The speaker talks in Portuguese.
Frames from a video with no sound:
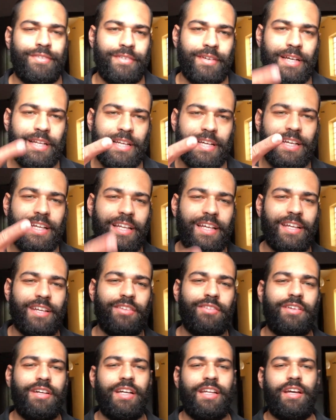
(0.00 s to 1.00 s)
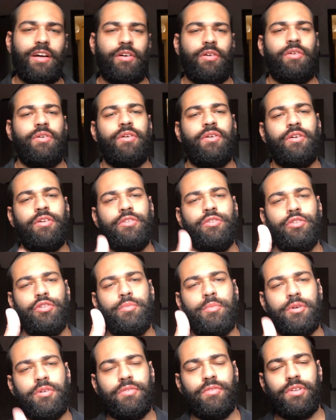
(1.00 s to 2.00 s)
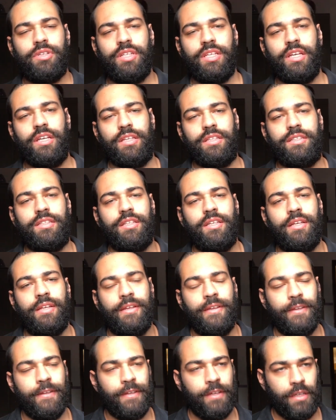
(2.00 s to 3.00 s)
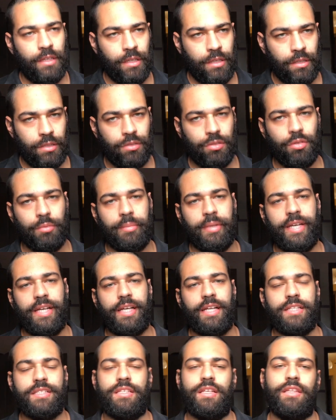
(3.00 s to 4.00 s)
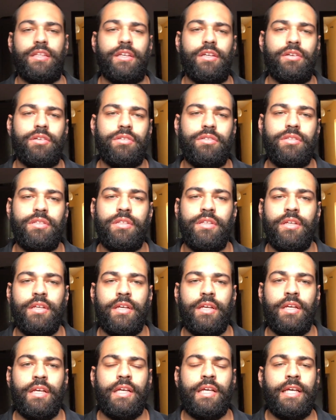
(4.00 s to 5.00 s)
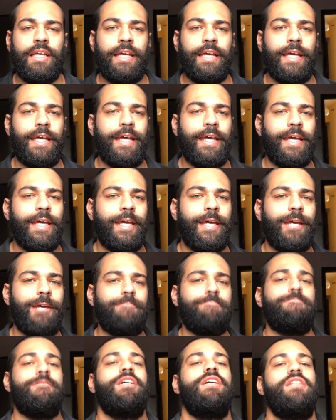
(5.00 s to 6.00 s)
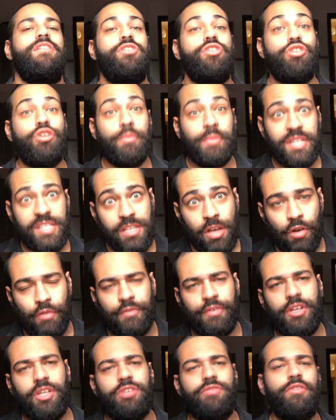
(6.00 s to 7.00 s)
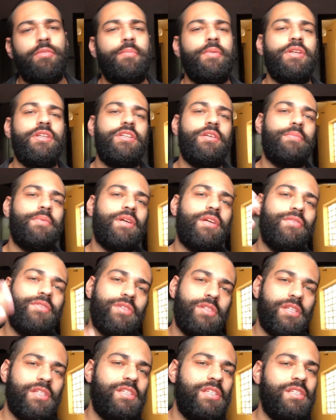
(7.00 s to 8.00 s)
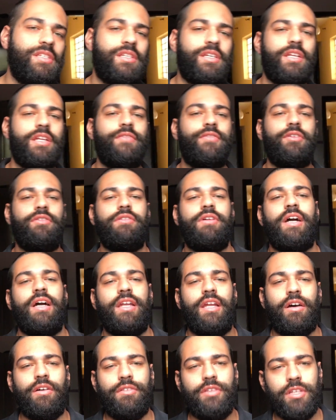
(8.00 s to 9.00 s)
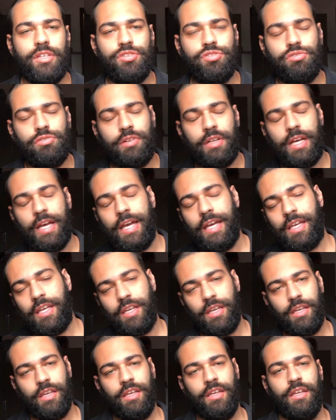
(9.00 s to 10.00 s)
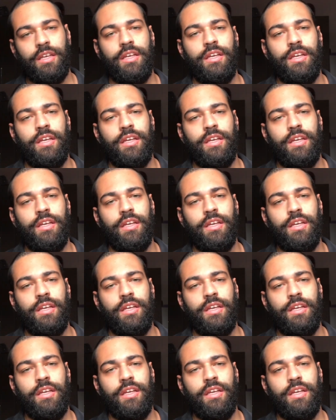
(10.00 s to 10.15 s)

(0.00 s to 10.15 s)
Fala galera do canal, tudo bom com vocês? Tô bem, graças a Deus. É... Antes de começar o vídeo, vou pedir para que você se inscreva no canal, deixa o like